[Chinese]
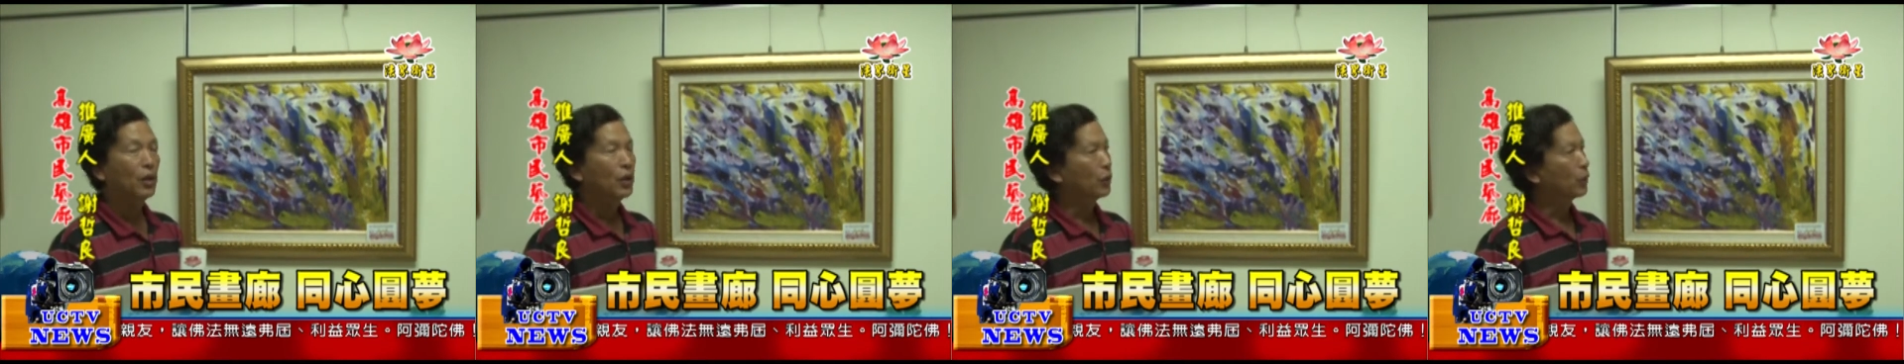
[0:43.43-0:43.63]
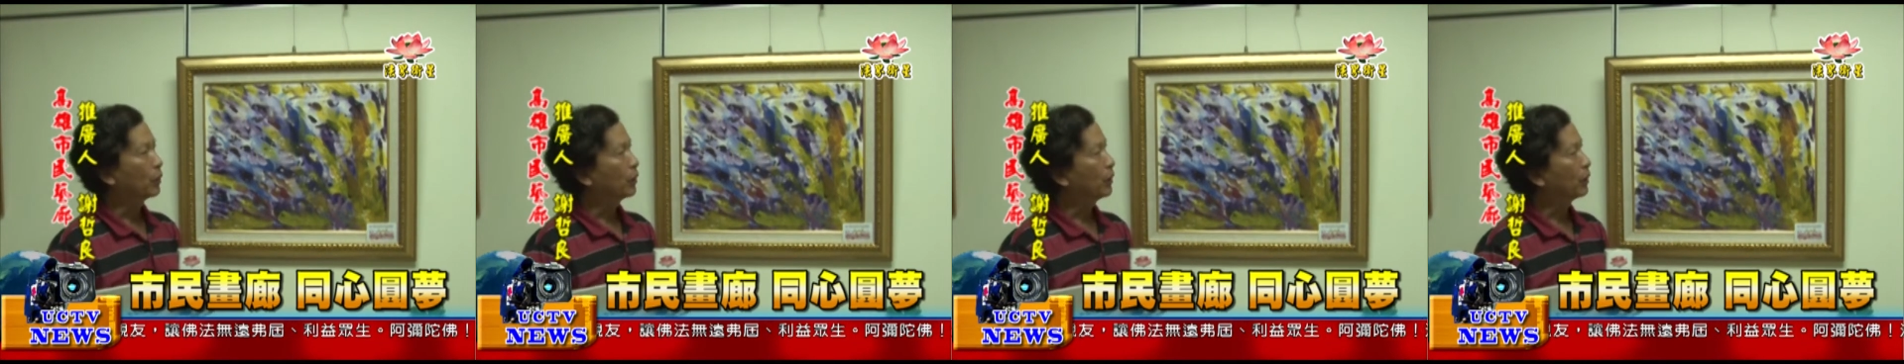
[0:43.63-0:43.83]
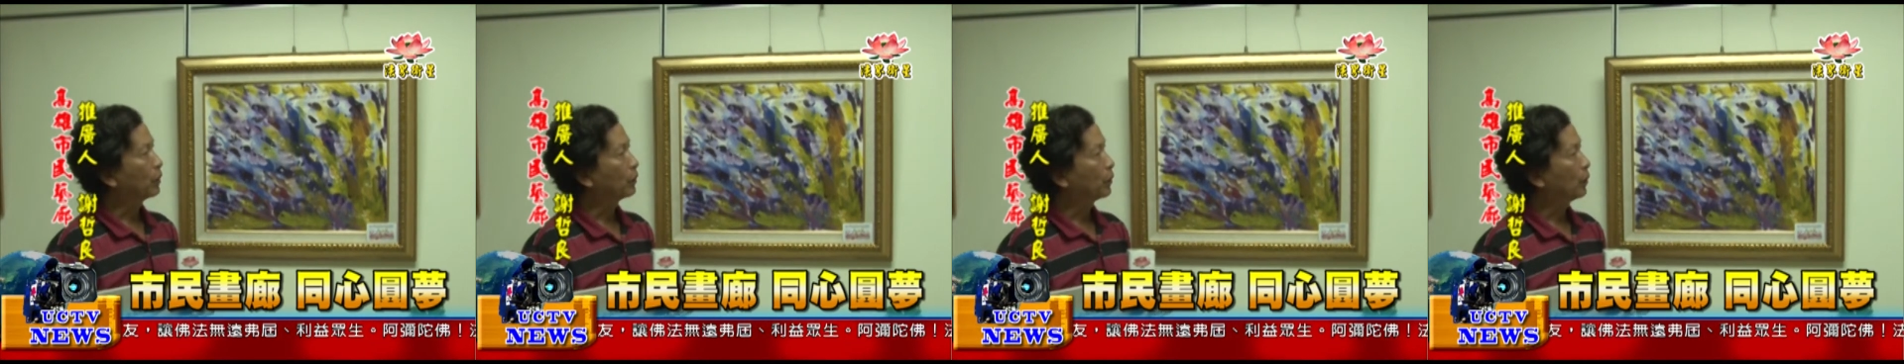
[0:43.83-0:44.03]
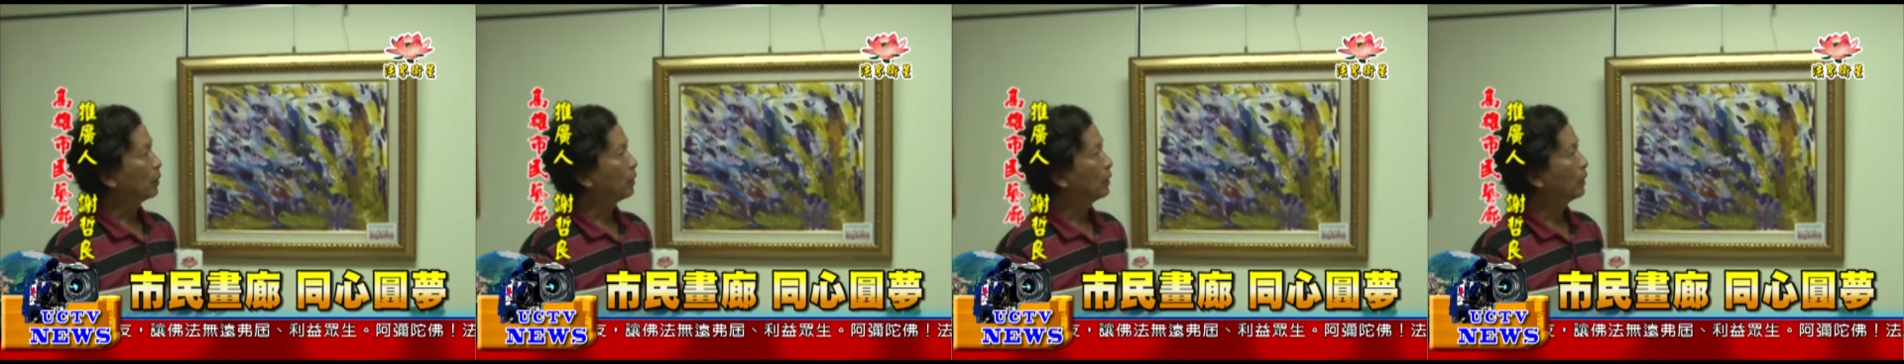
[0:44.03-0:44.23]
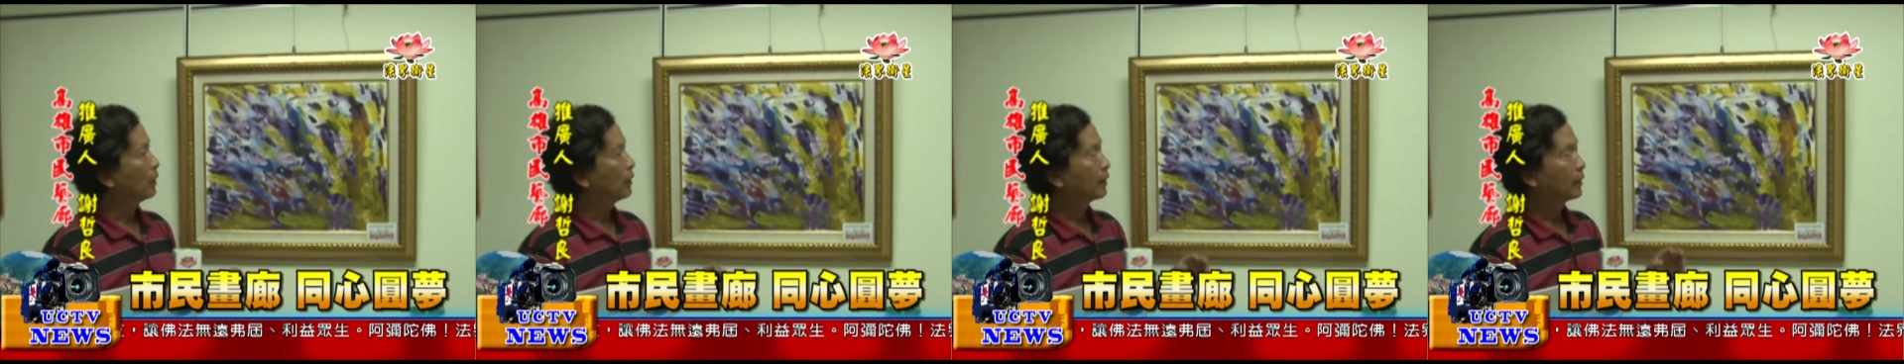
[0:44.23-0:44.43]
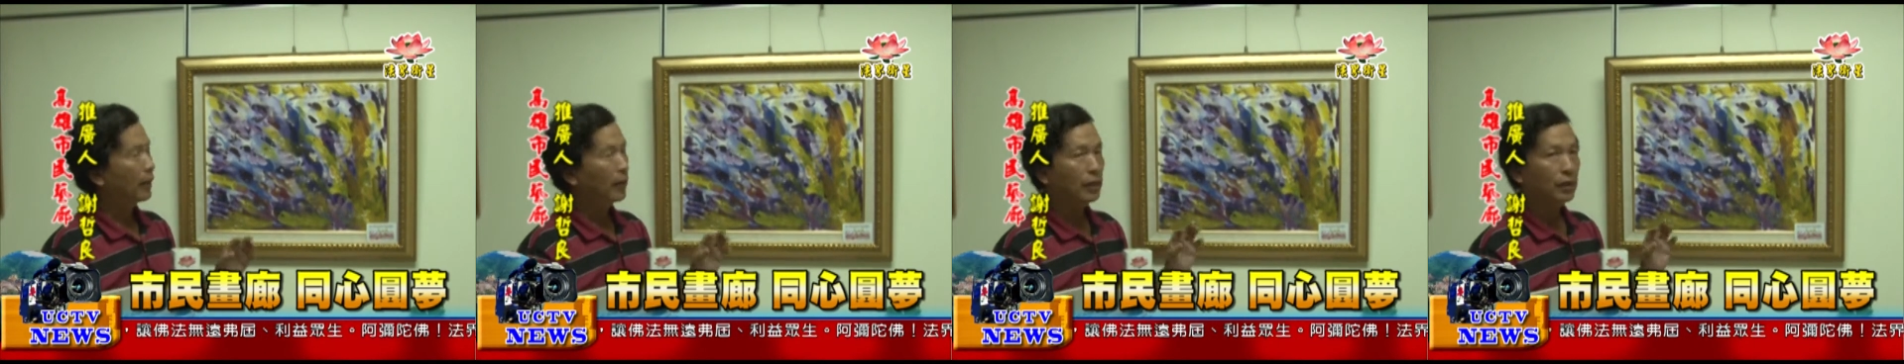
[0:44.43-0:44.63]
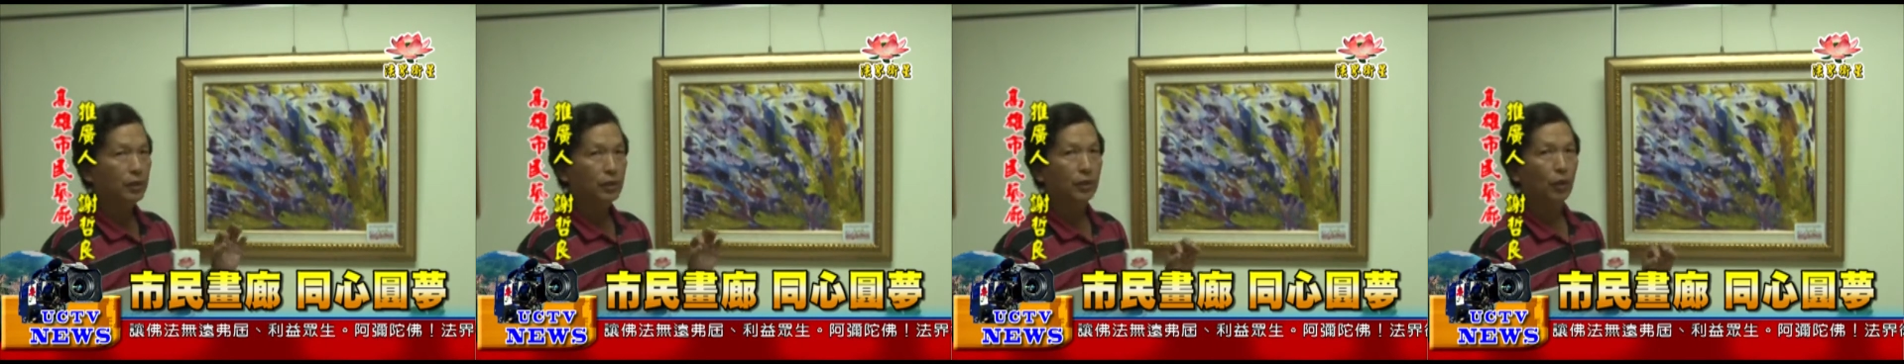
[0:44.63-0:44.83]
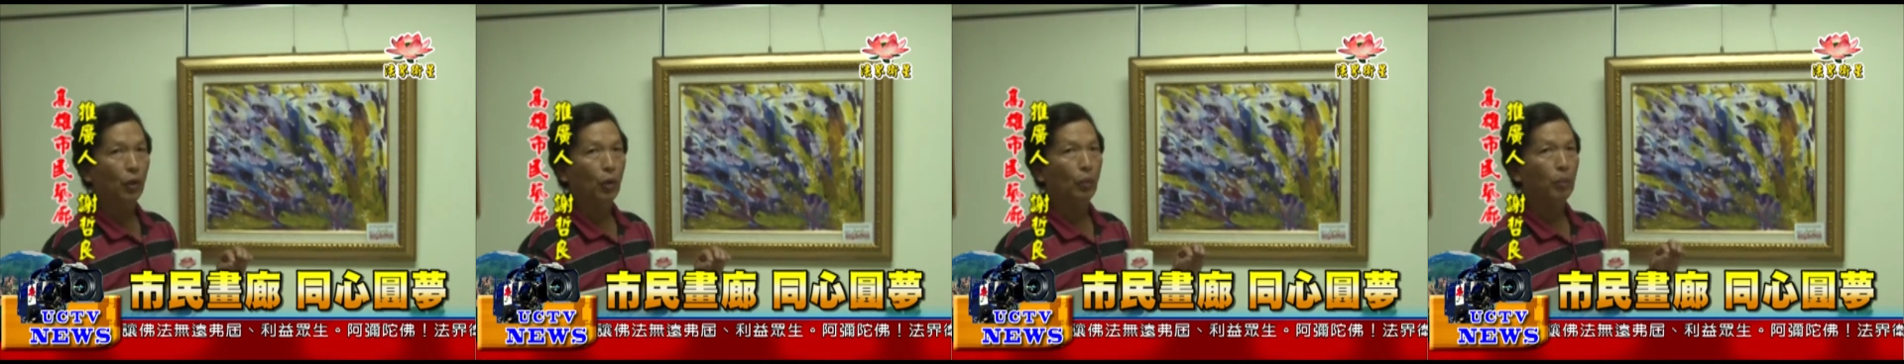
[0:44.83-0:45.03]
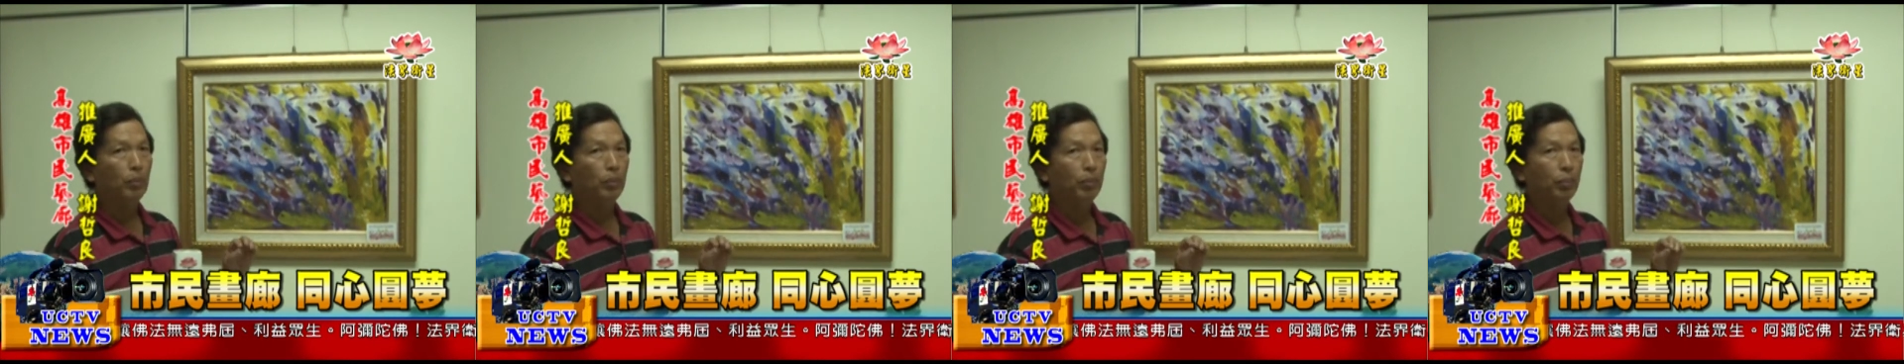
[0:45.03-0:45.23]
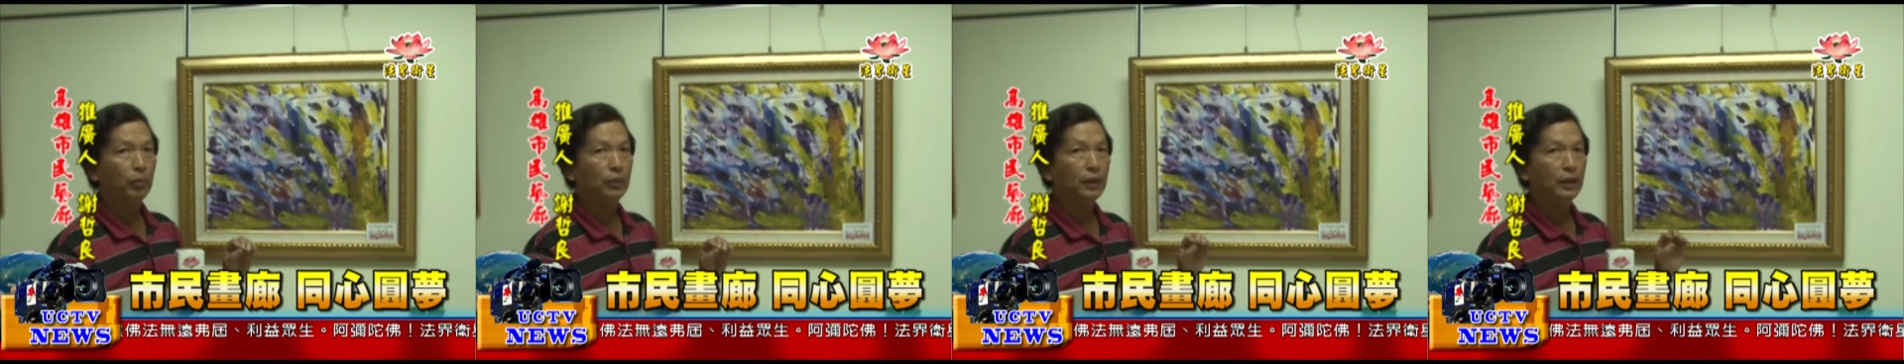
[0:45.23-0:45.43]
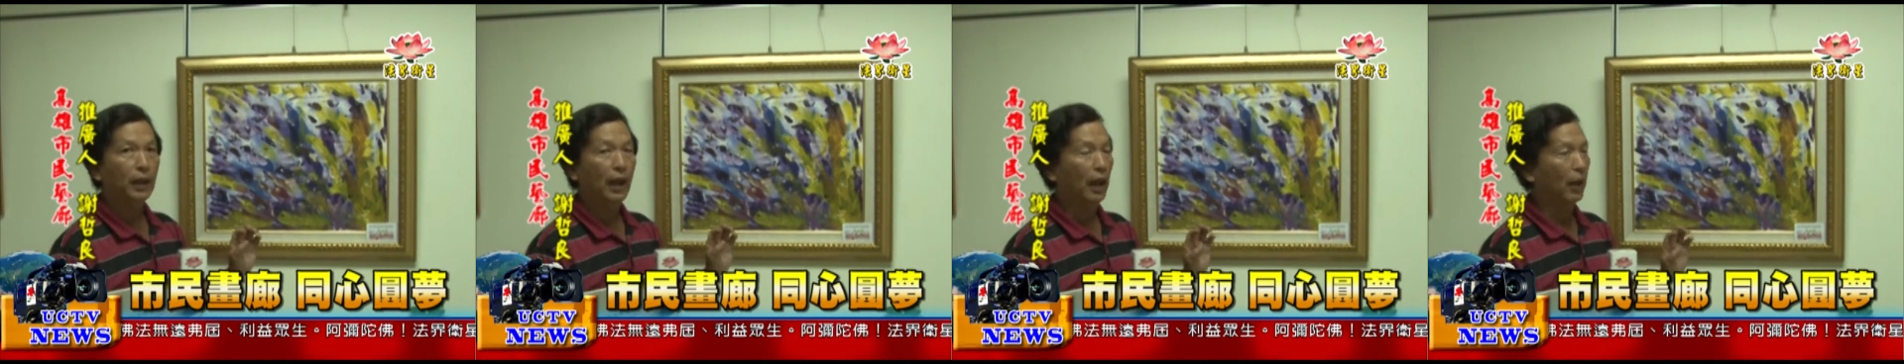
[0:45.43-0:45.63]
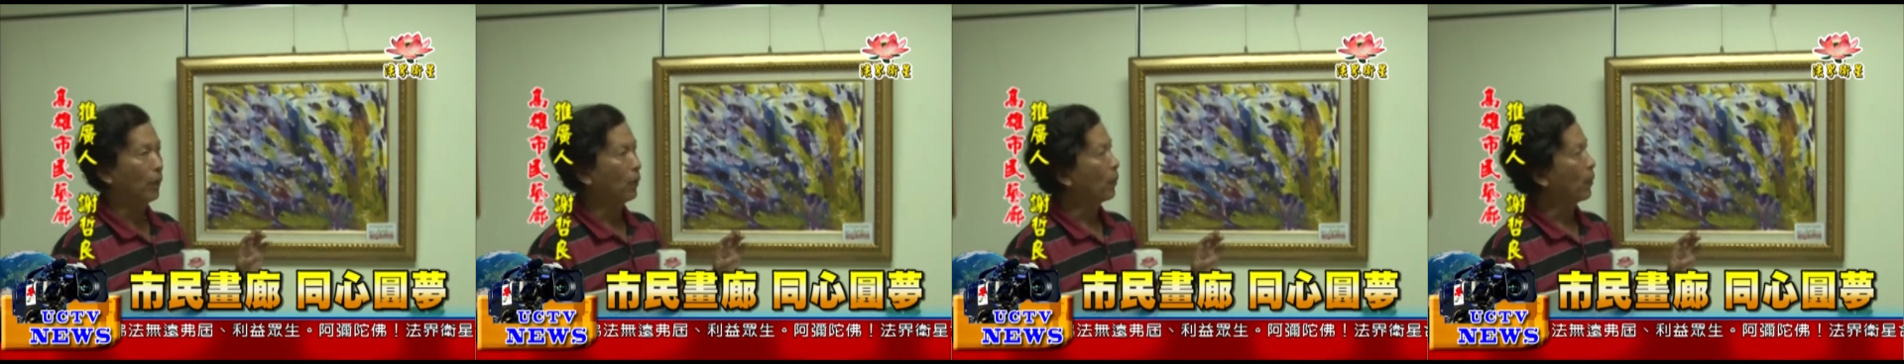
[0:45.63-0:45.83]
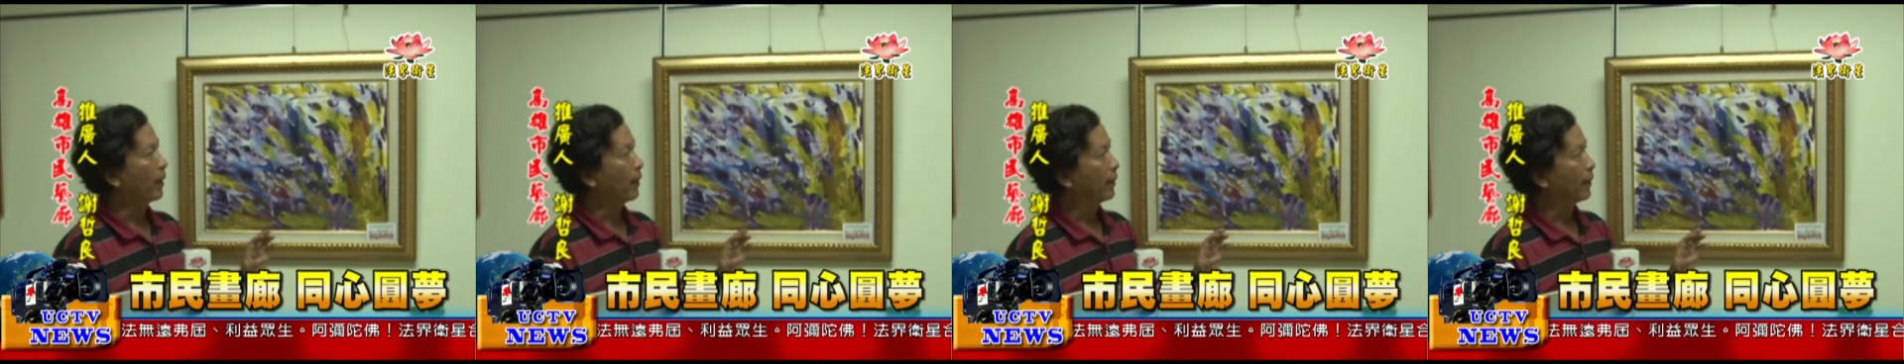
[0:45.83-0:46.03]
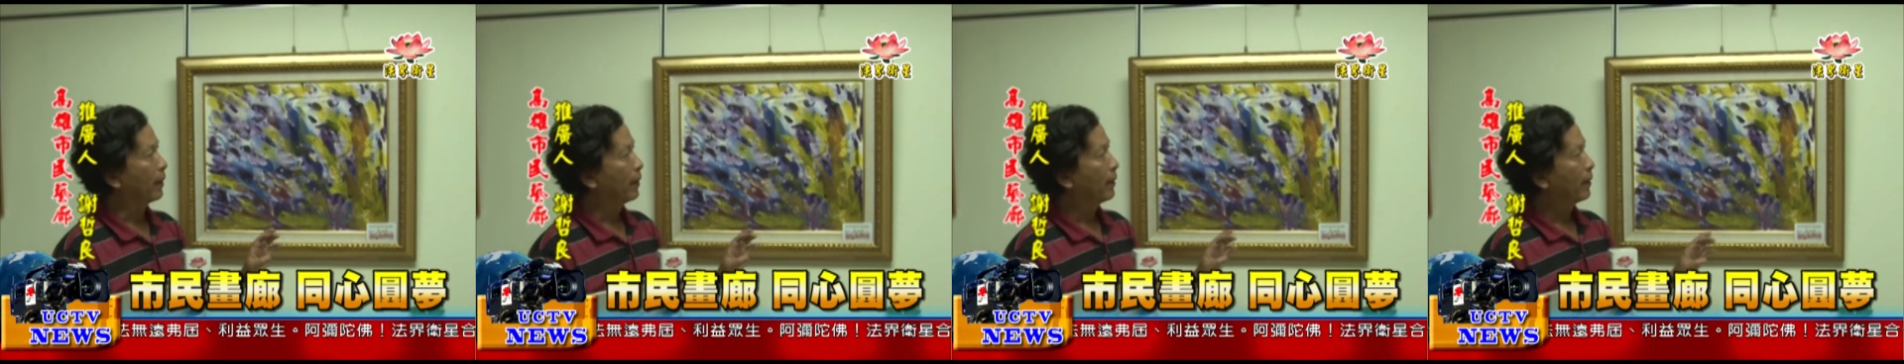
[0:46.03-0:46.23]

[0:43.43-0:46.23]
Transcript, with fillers: 所以说他的手不是很稳，